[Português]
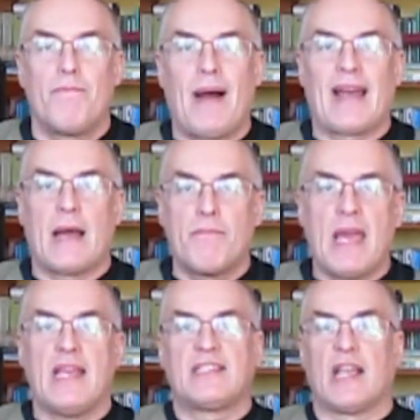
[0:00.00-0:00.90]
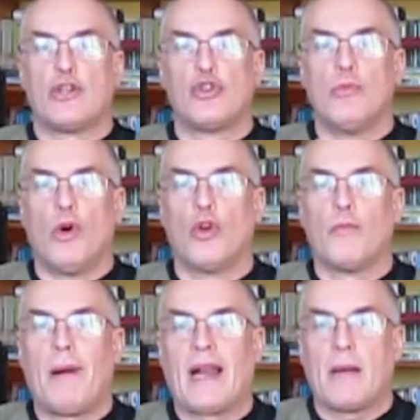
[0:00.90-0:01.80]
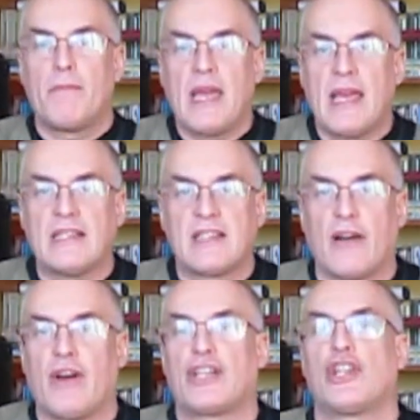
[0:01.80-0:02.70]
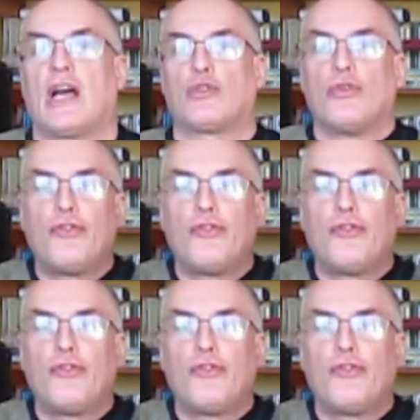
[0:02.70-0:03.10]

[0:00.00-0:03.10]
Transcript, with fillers: Parabéns, Sérgio Moro, parabéns, Lava Jato